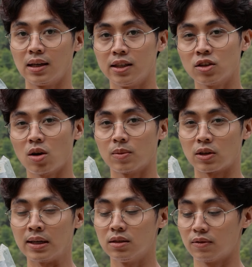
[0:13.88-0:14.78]
Cái lý do mà
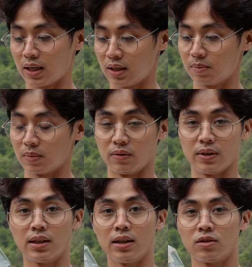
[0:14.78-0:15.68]
đắt như vậy bởi
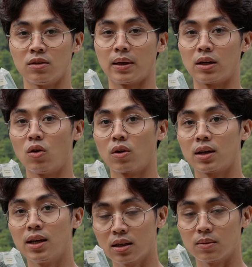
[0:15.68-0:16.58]
vì đây nó là bánh
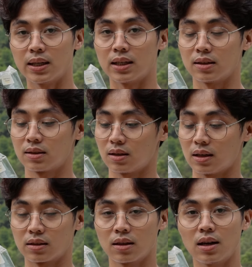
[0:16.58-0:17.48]
organic các bạn ạ
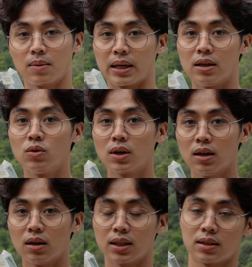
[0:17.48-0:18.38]
Tức là bánh hữu
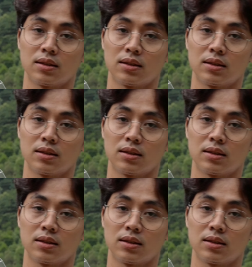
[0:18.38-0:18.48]
cơ ấy